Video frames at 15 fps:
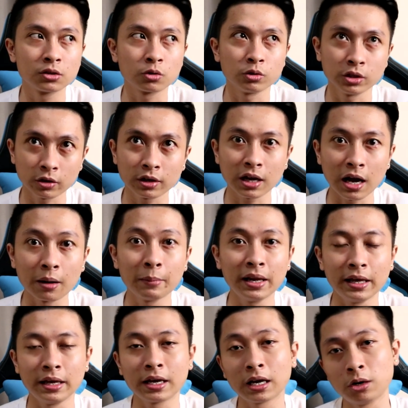Kung di ako
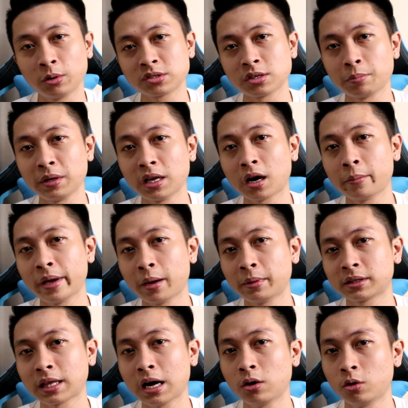nagkakamali, ikalawa sa
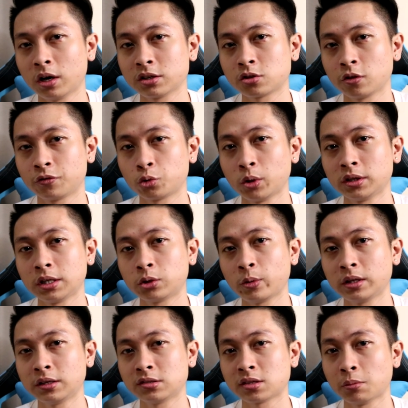pinakamayaman tao as of
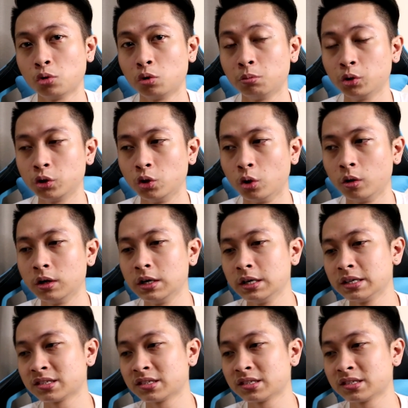2020 sa buong mundo.